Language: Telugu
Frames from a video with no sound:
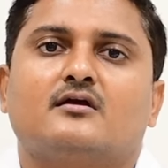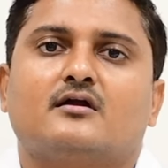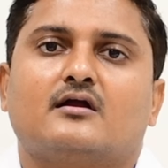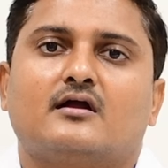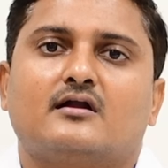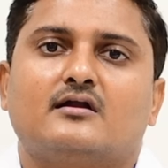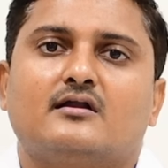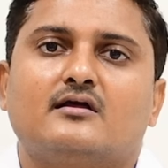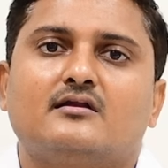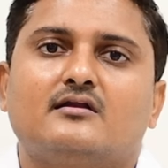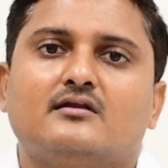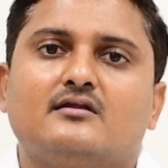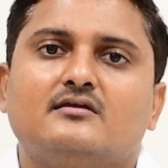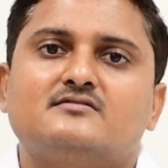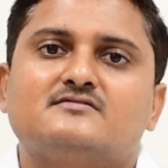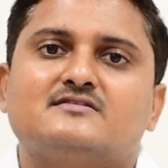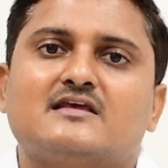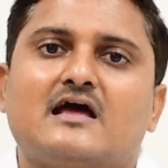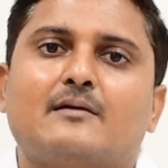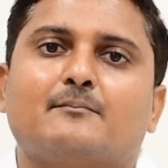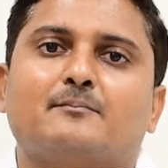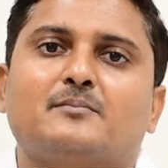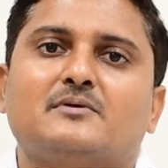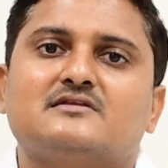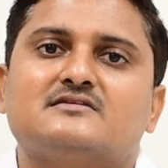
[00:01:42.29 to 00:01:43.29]
గడ్డల్ని
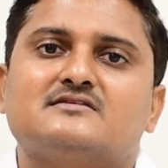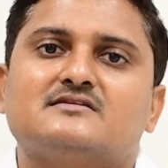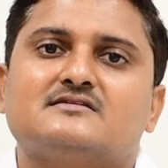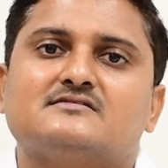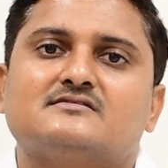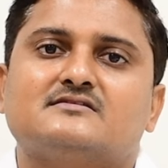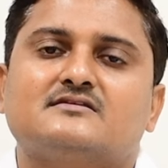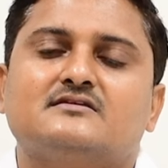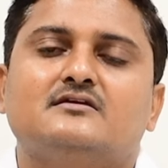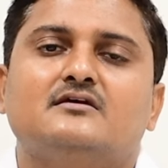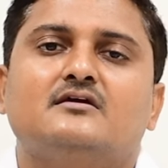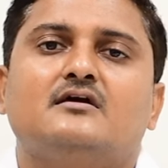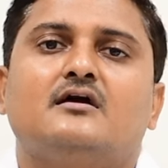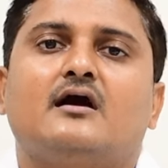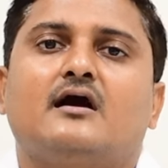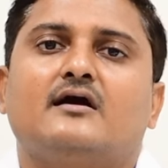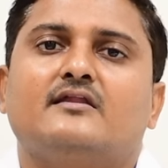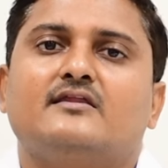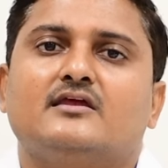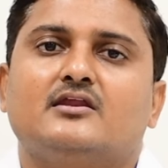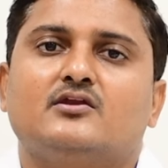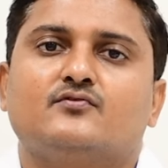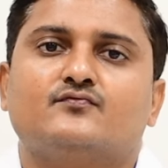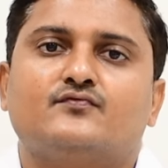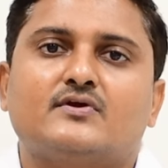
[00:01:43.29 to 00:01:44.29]
శాంపిల్ చేసి
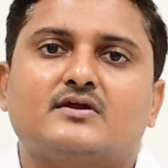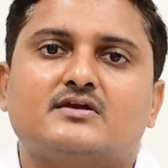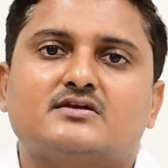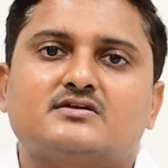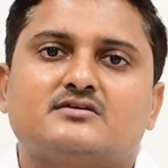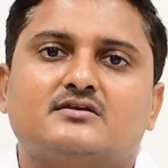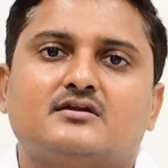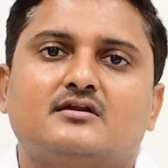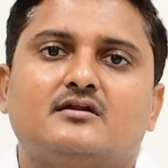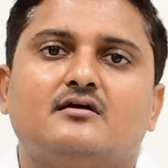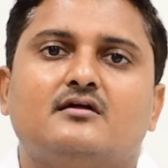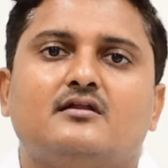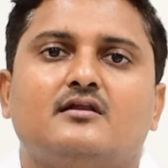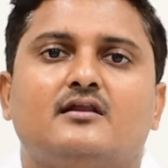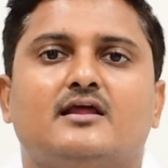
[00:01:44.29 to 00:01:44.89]
అది ఇన్ఫెక్షనా